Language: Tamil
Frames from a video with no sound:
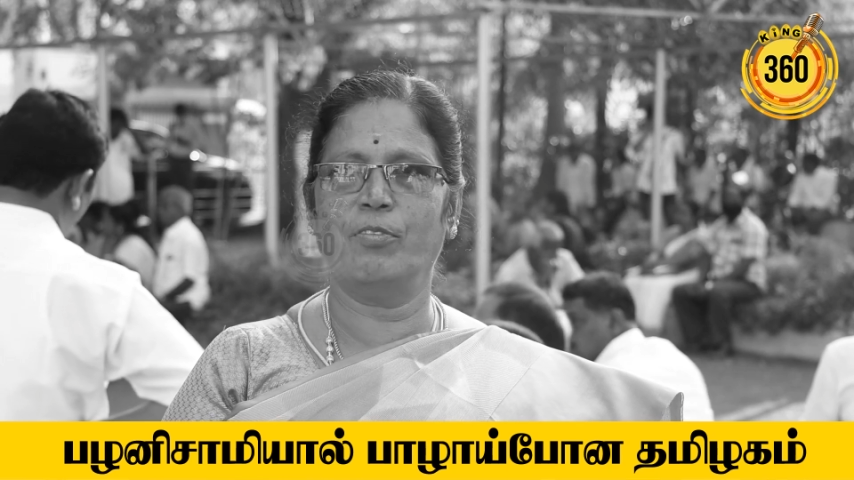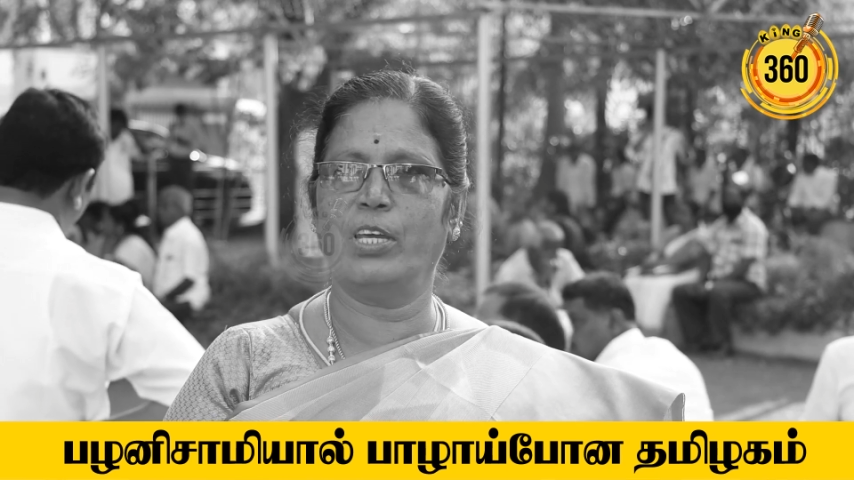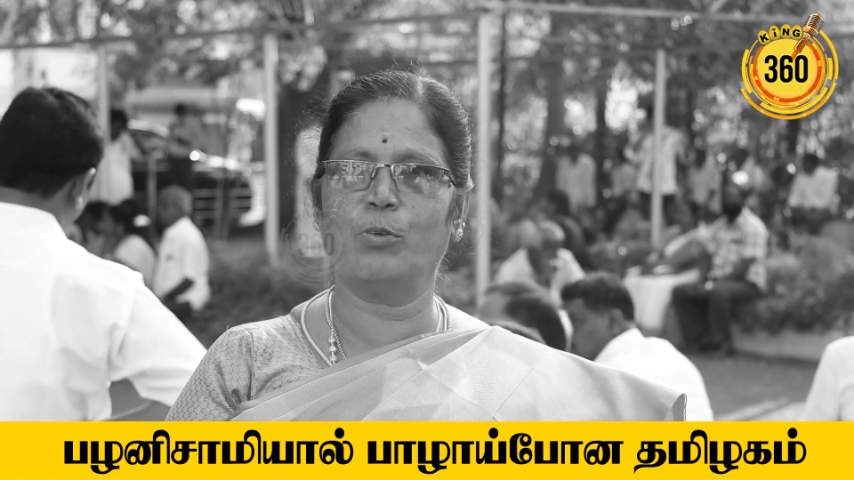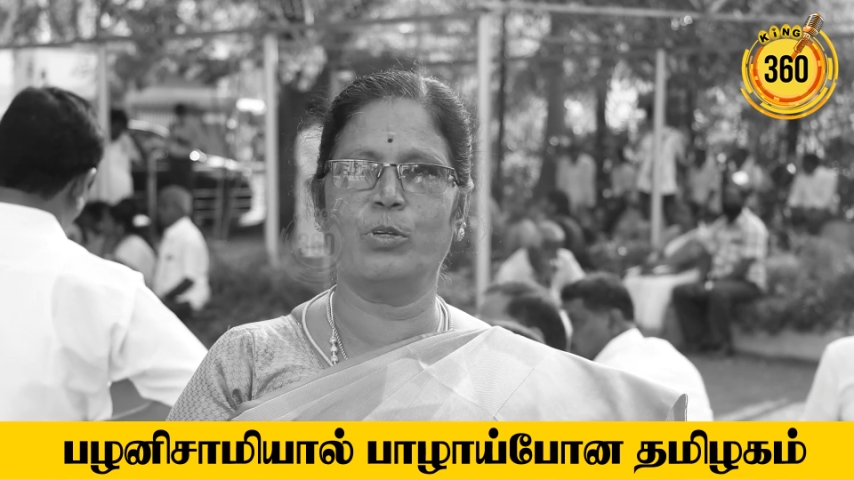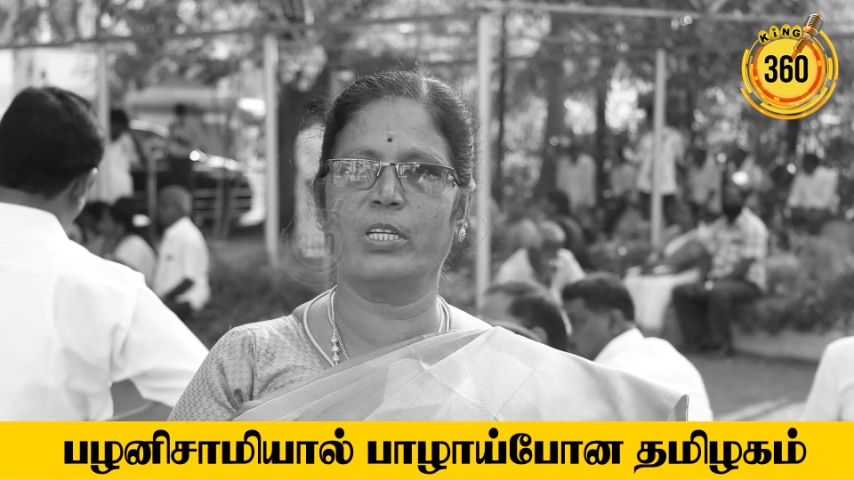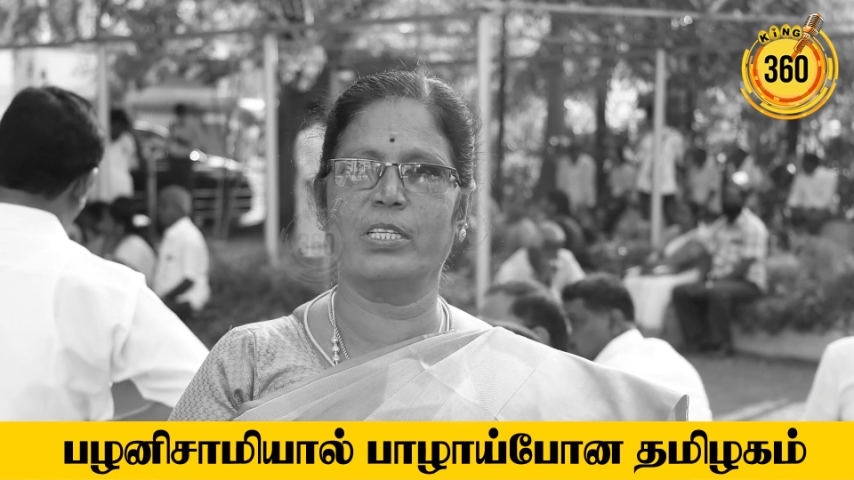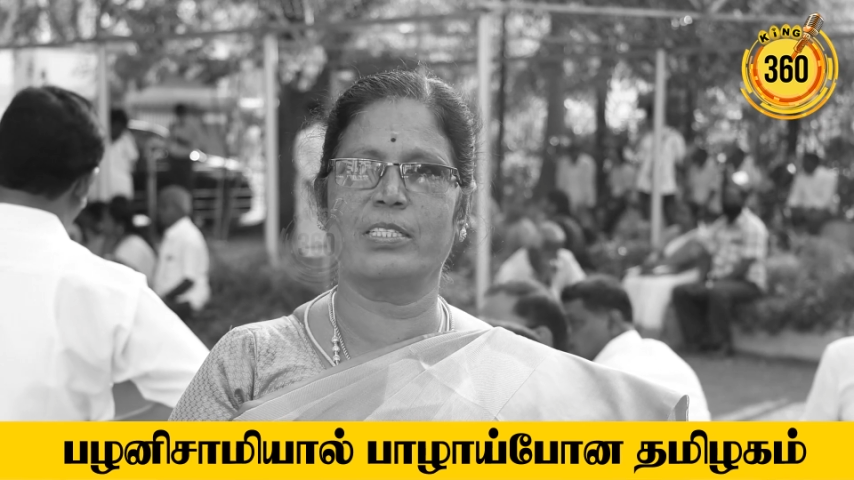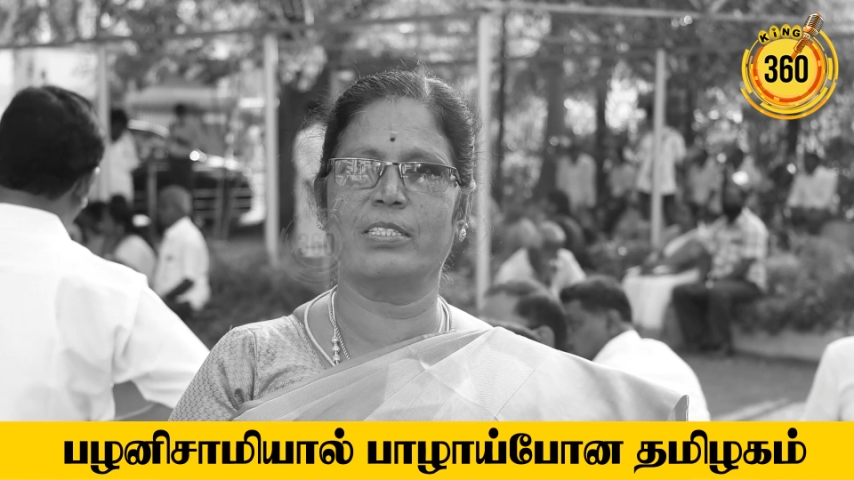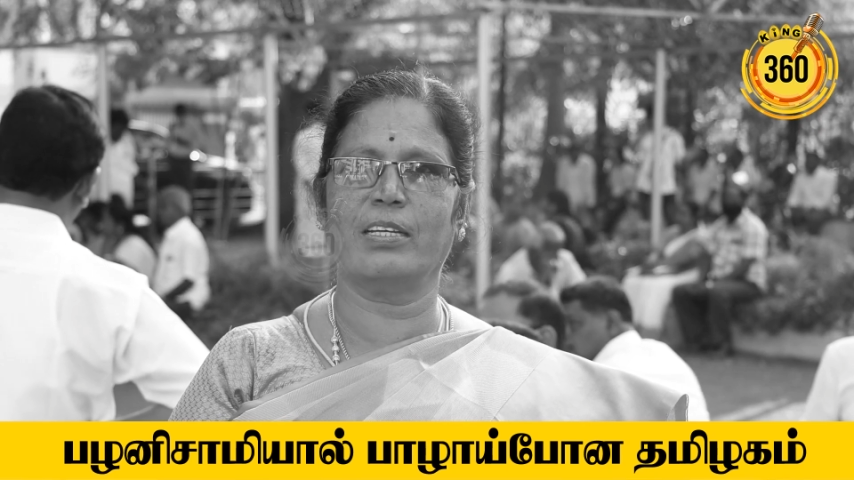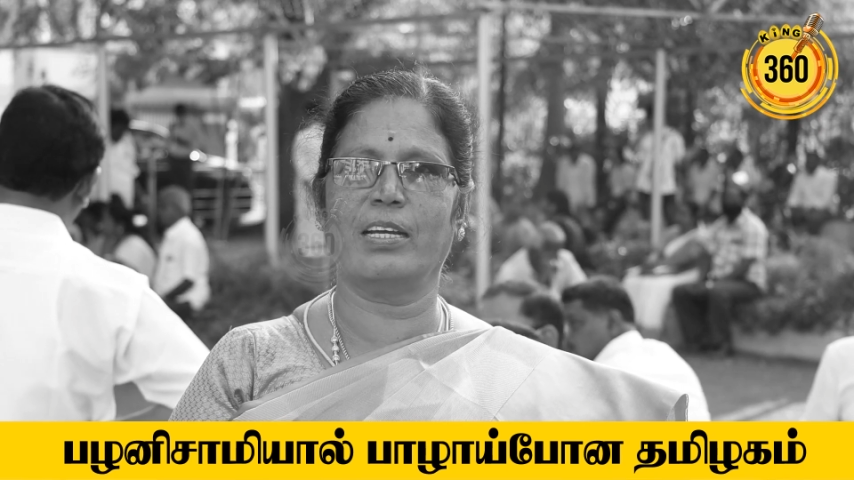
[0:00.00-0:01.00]

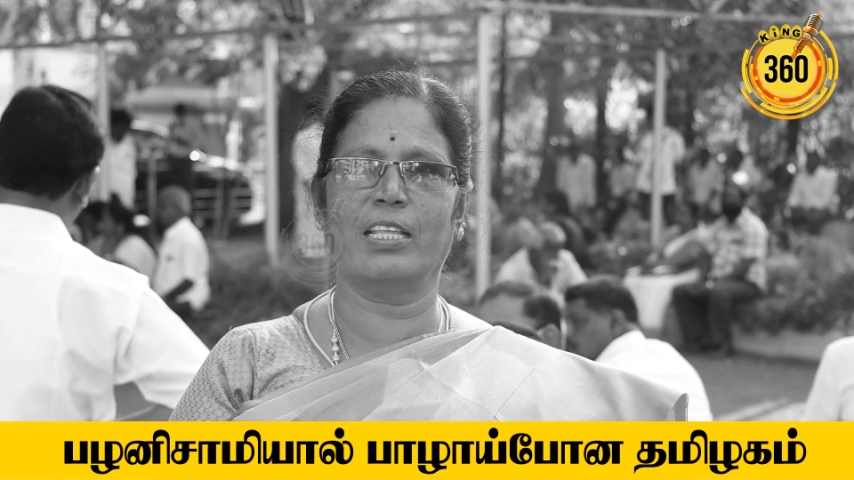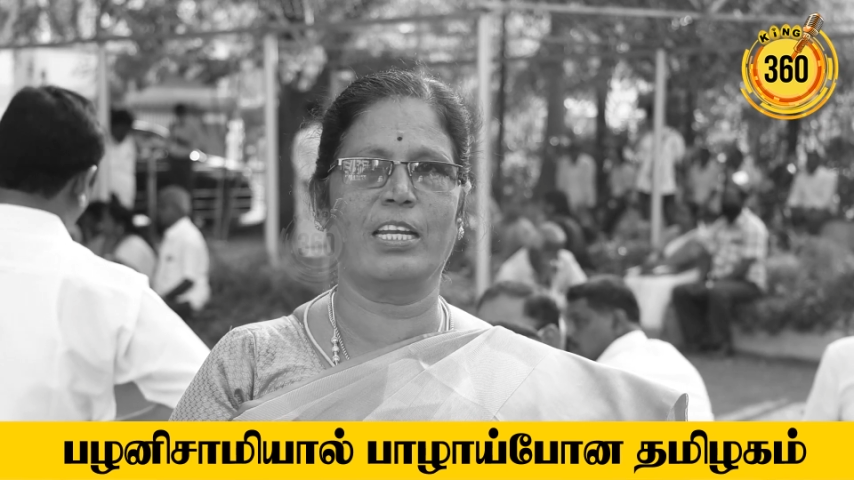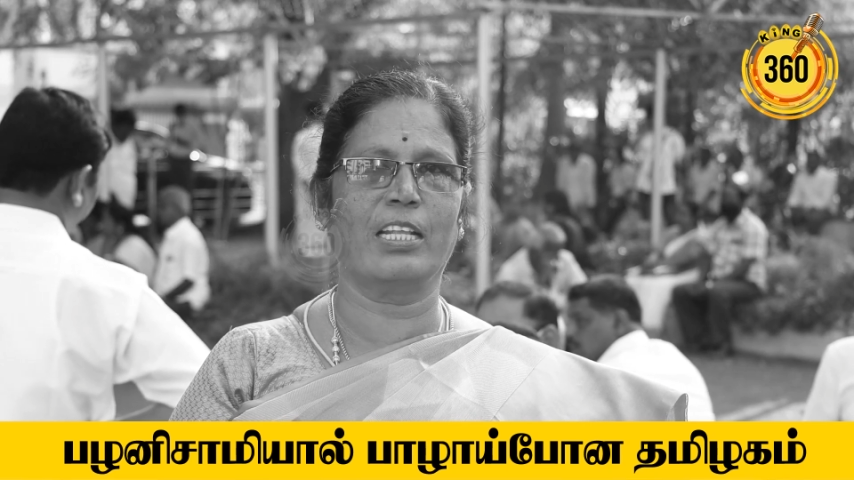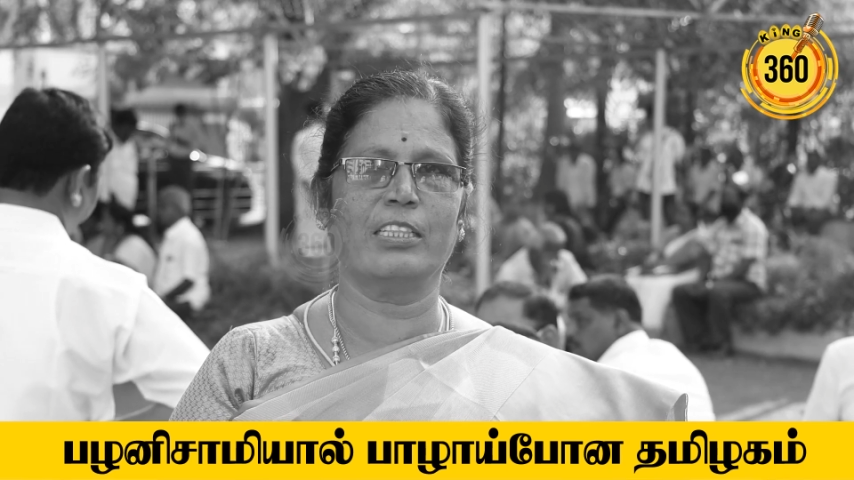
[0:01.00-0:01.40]
வேரூன்றிருச்சு அதில்